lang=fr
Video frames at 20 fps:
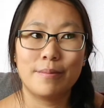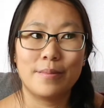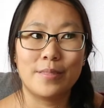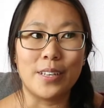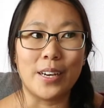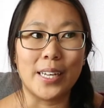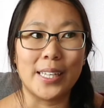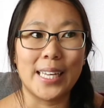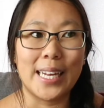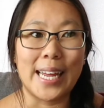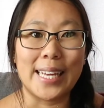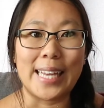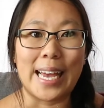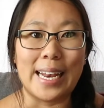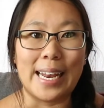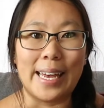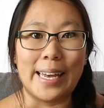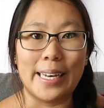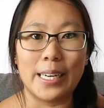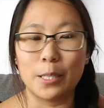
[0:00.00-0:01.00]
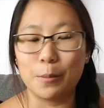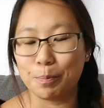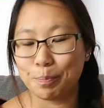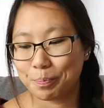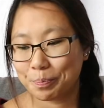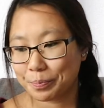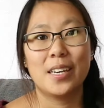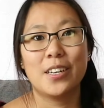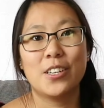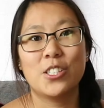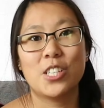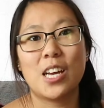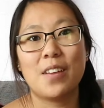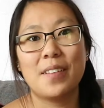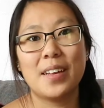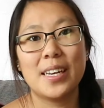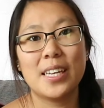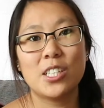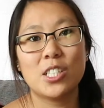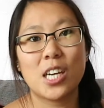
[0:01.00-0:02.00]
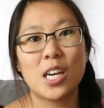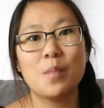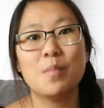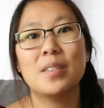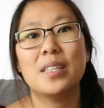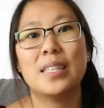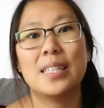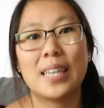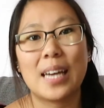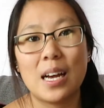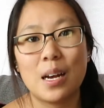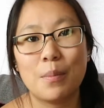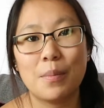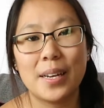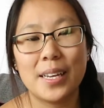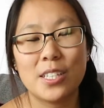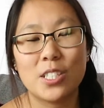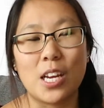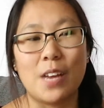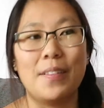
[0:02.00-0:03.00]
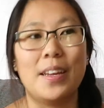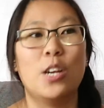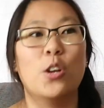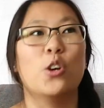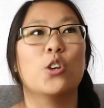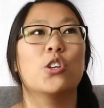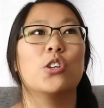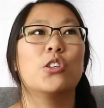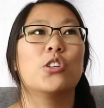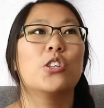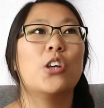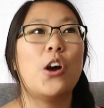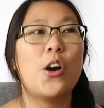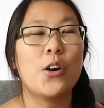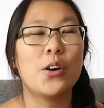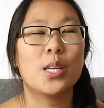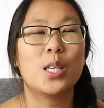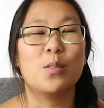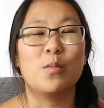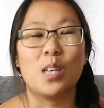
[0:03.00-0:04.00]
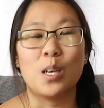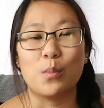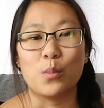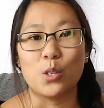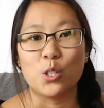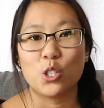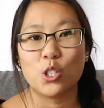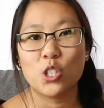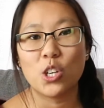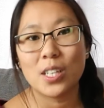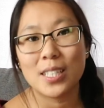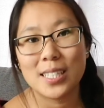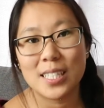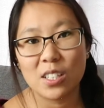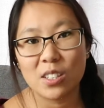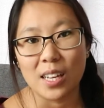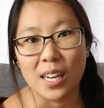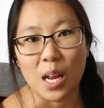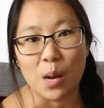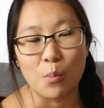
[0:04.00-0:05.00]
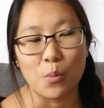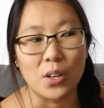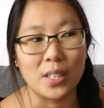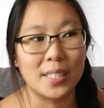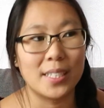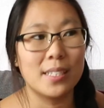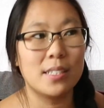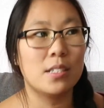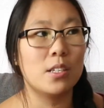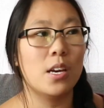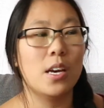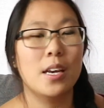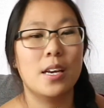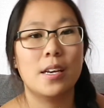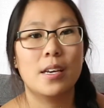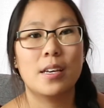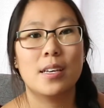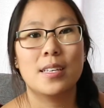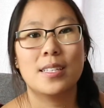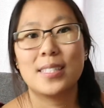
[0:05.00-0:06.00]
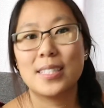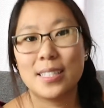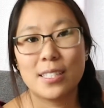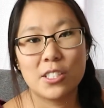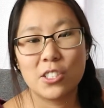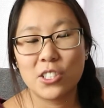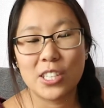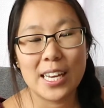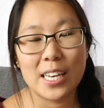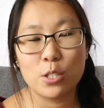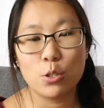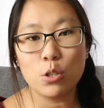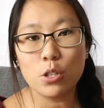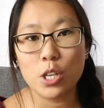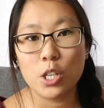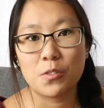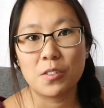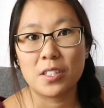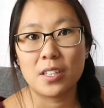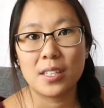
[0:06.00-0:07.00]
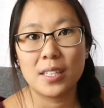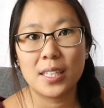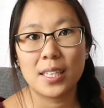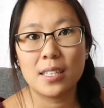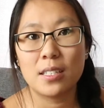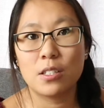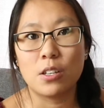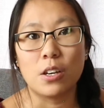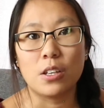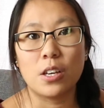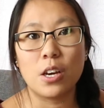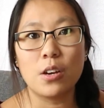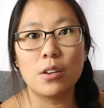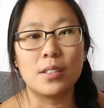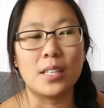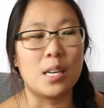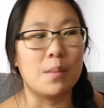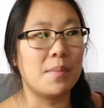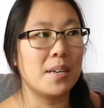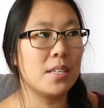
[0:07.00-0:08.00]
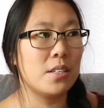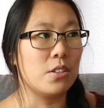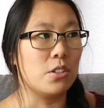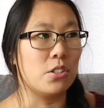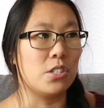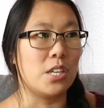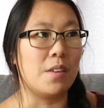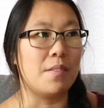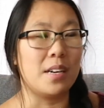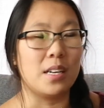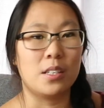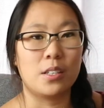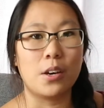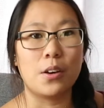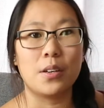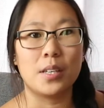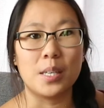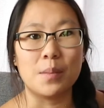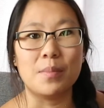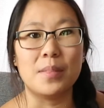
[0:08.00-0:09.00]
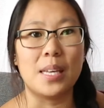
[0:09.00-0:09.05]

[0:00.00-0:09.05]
ça aurait été la galère. J'avais les jambes qui tremblaient, j'avais le cœur qui voulait me sortir de la poitrine. J'étais sûre que je faisais une crise de cœur tellement que j'avais le cœur qui